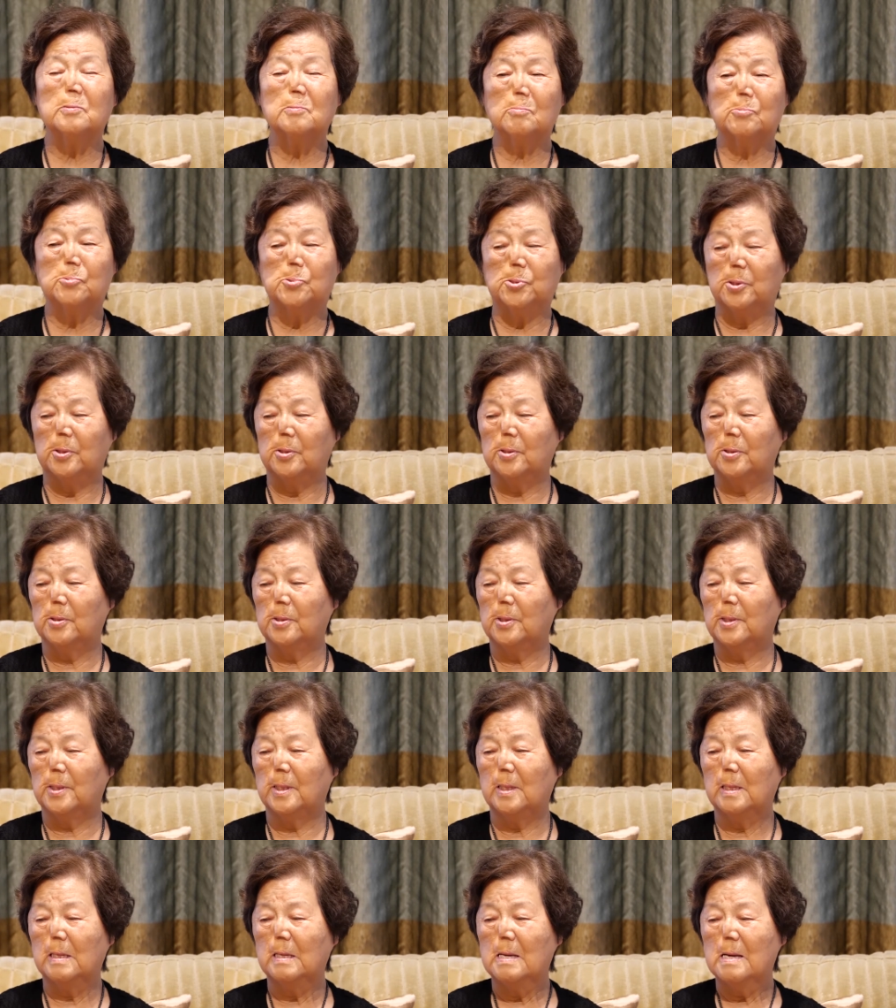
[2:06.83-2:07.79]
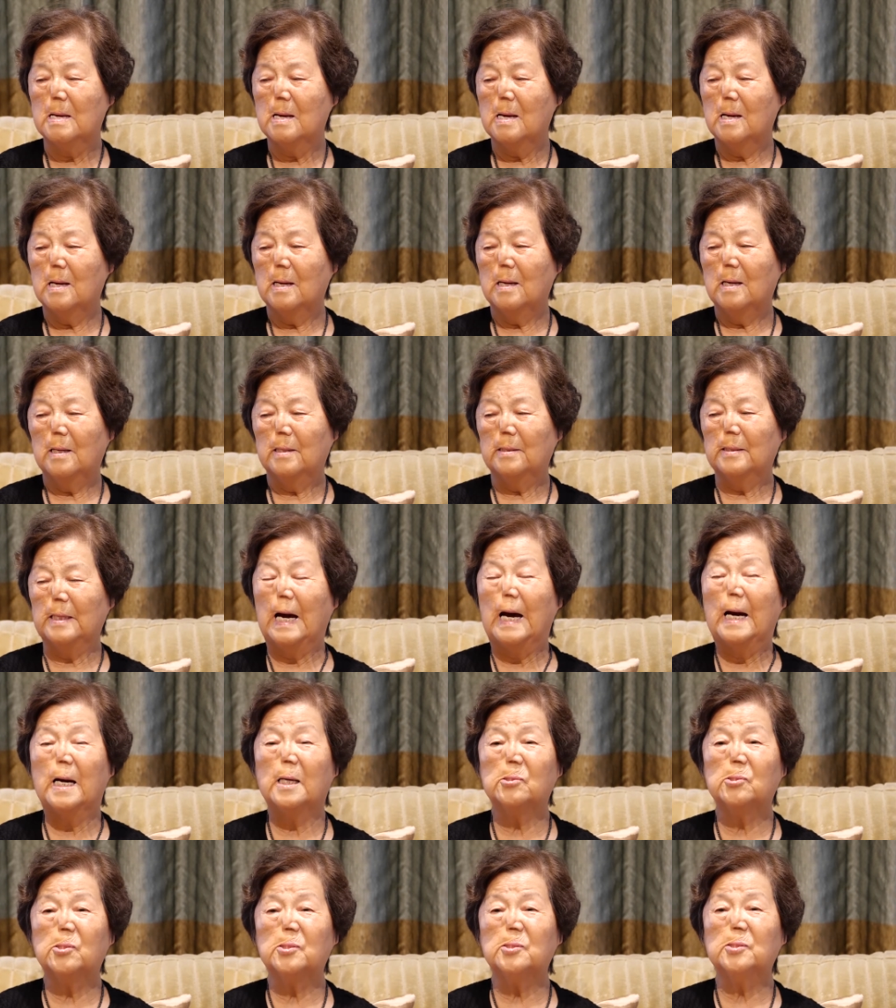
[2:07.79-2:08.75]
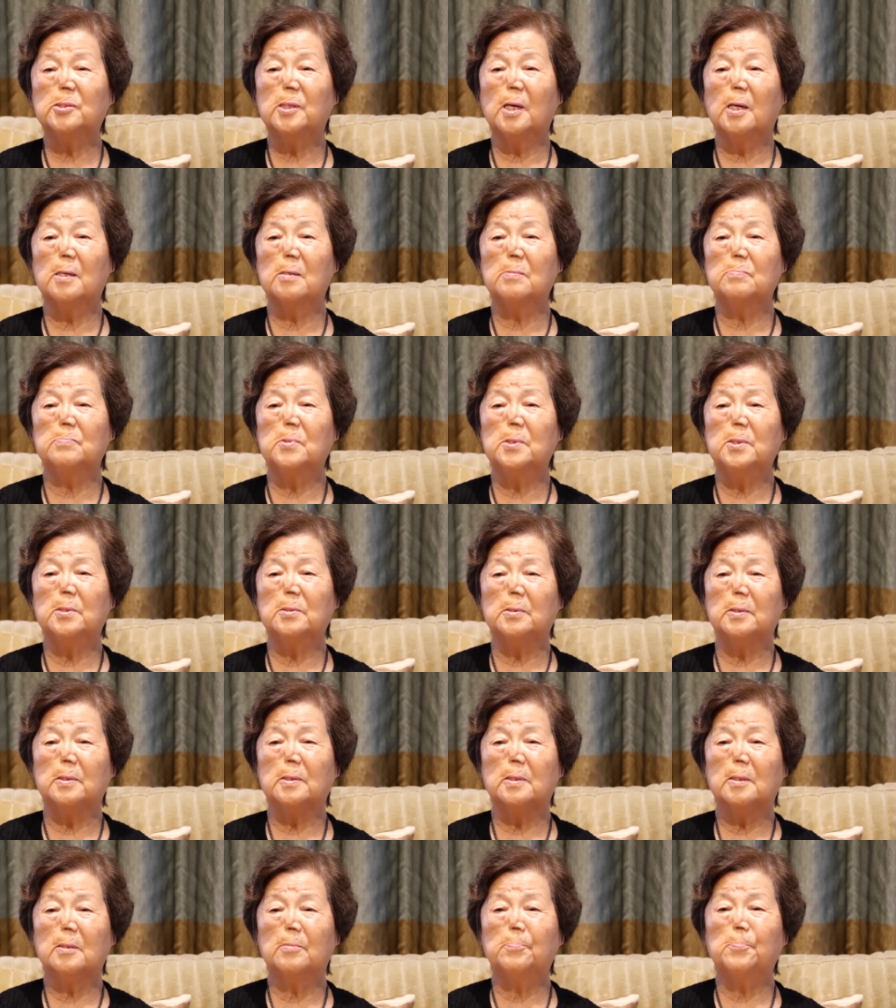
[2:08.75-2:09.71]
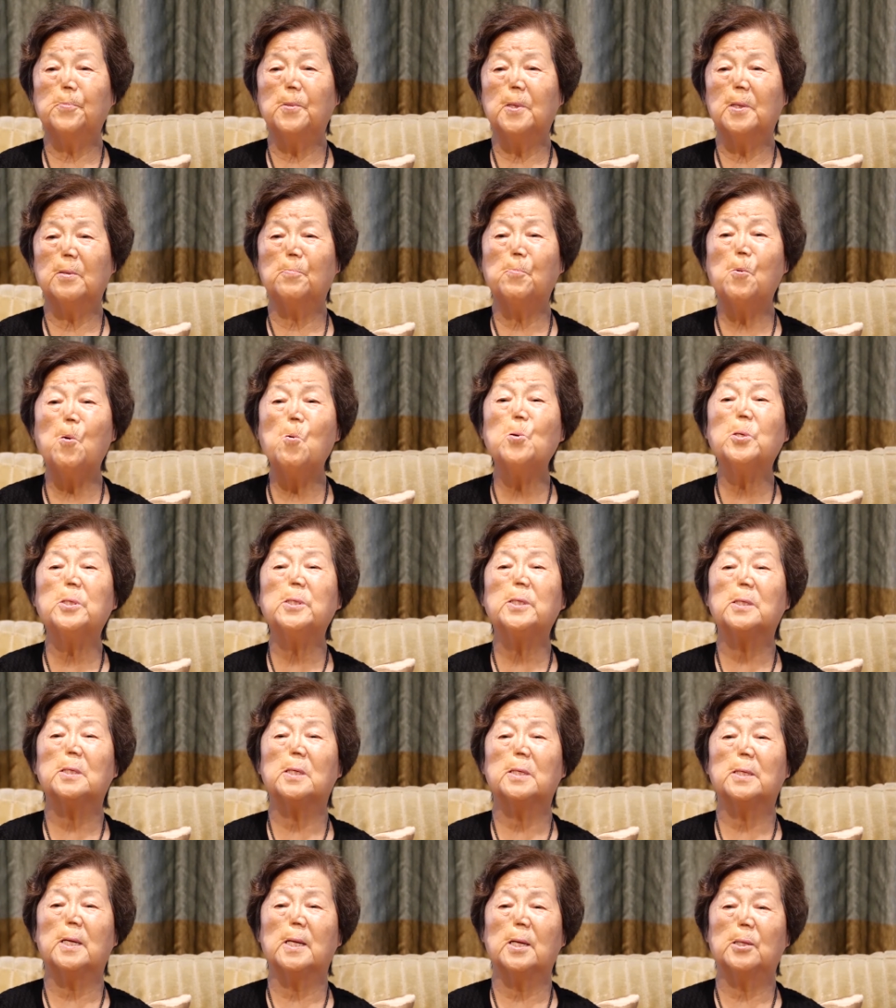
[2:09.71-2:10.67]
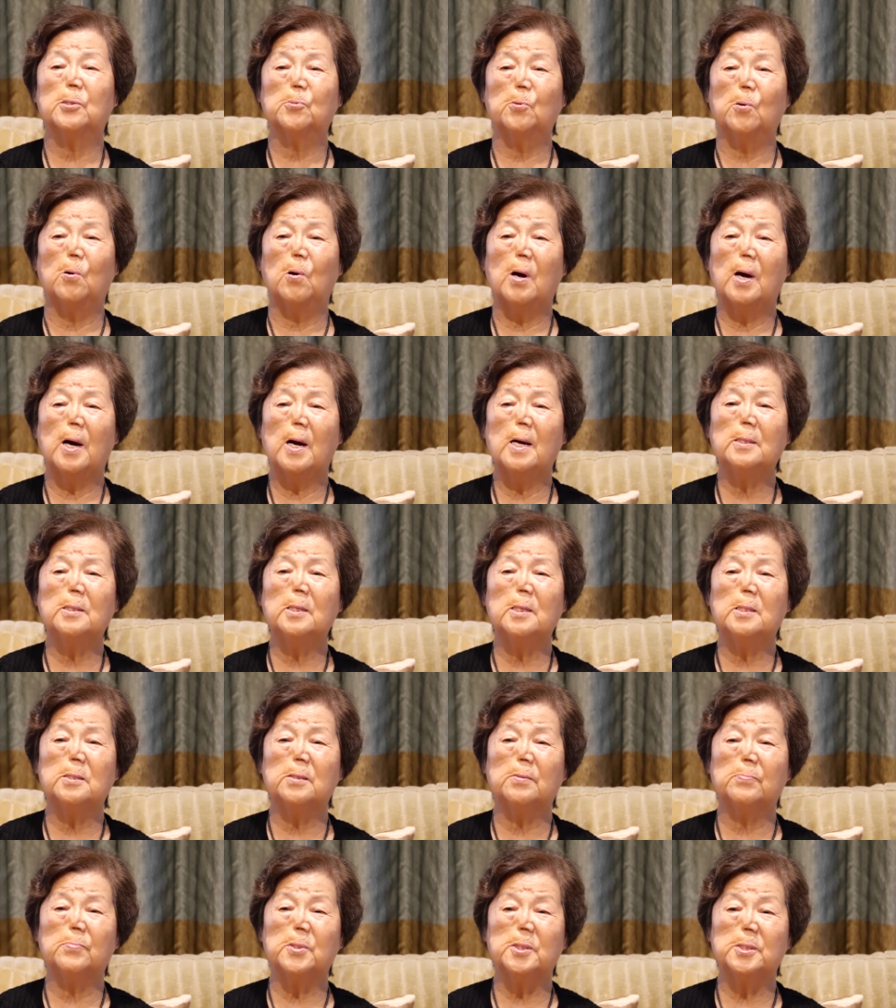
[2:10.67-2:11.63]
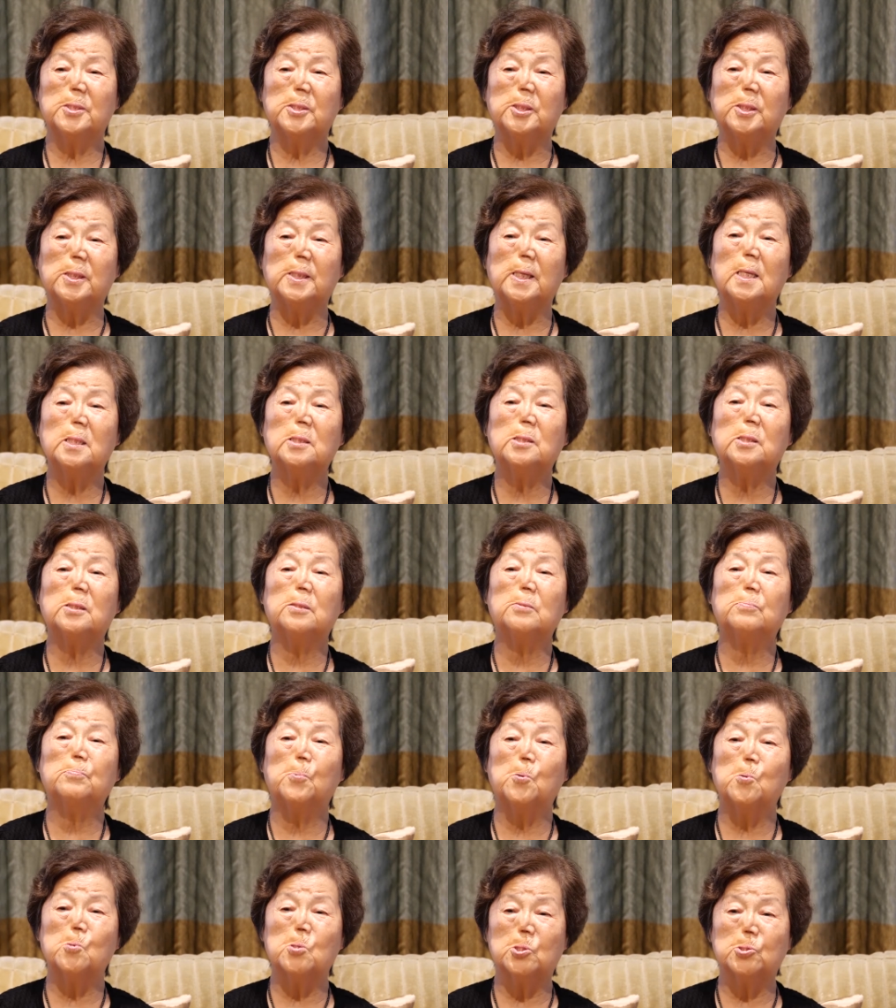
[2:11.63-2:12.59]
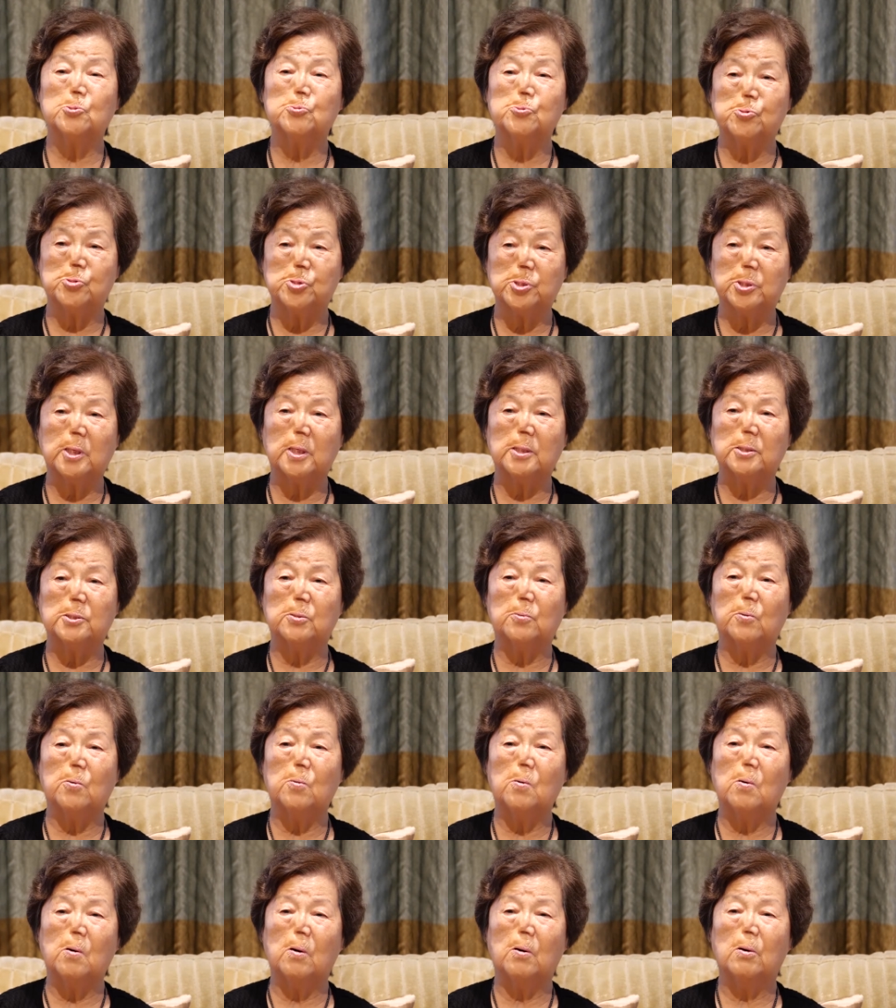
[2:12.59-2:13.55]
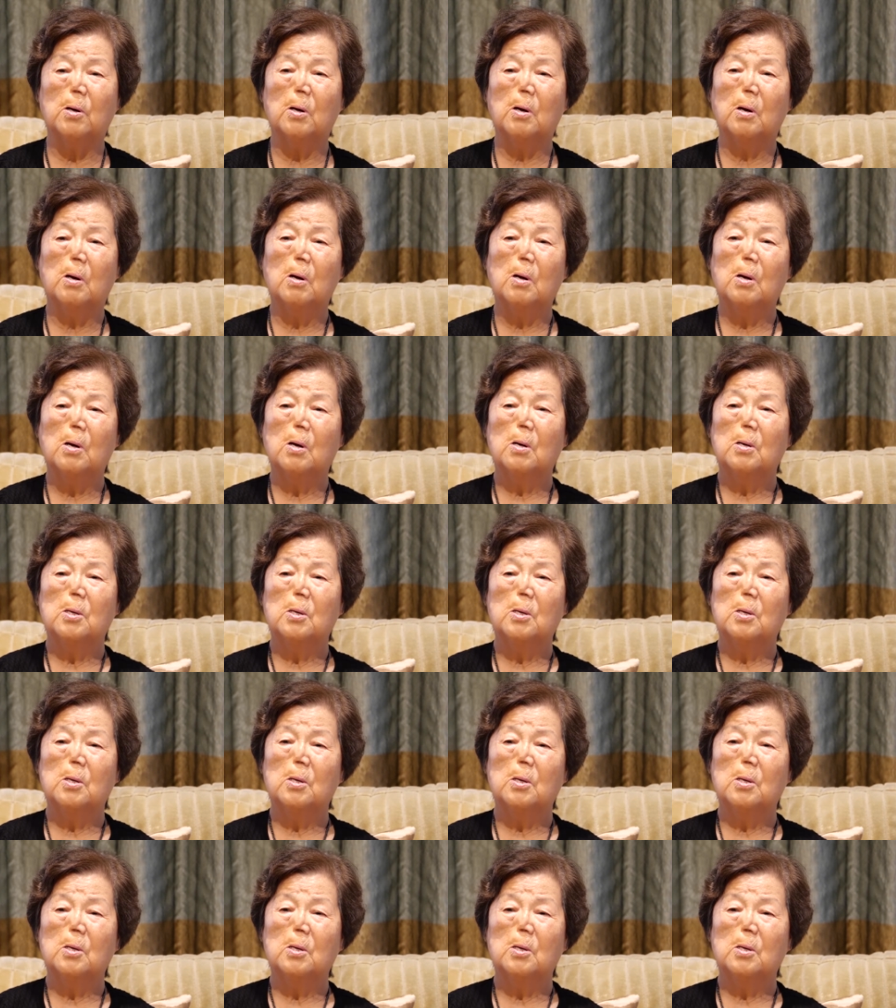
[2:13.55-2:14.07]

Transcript: 그리고... 저기 나 같은 사람은 보기는 이래도 하나님이 지나친 복을 주셔가지고. 아이고.